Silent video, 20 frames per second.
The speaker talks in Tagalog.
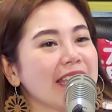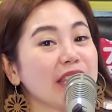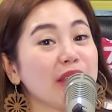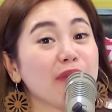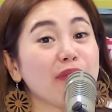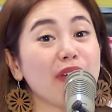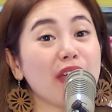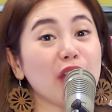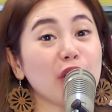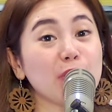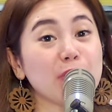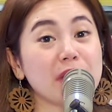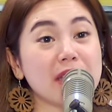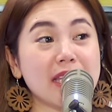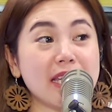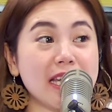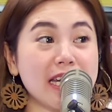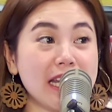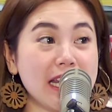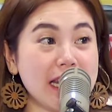i-develop sa
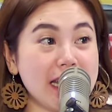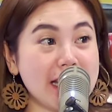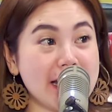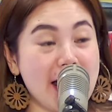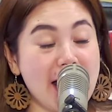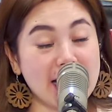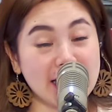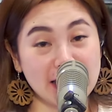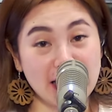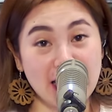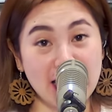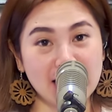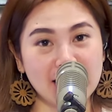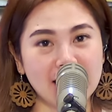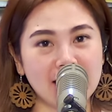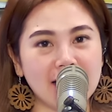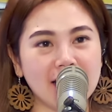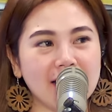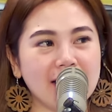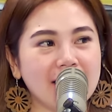sarili
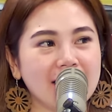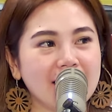natin